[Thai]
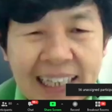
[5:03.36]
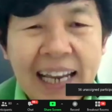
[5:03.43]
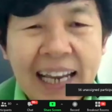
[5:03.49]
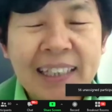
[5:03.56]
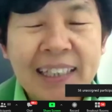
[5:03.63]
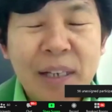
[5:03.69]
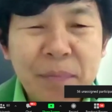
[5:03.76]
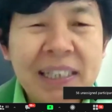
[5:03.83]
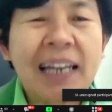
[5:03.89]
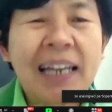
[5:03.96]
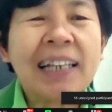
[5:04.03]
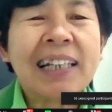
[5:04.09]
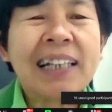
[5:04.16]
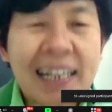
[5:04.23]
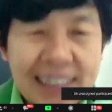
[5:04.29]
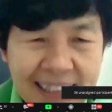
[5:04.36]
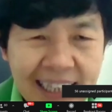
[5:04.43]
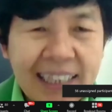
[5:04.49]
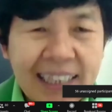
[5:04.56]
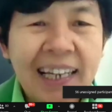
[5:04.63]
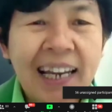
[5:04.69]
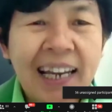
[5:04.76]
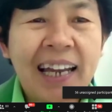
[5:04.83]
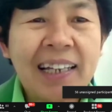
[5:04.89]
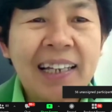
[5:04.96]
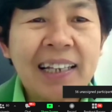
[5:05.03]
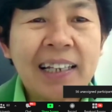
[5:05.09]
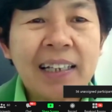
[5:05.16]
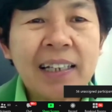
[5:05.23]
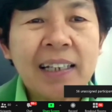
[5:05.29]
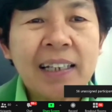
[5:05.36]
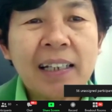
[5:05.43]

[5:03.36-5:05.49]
ได้ค่ะเต็มใจตั้งใจค่ะ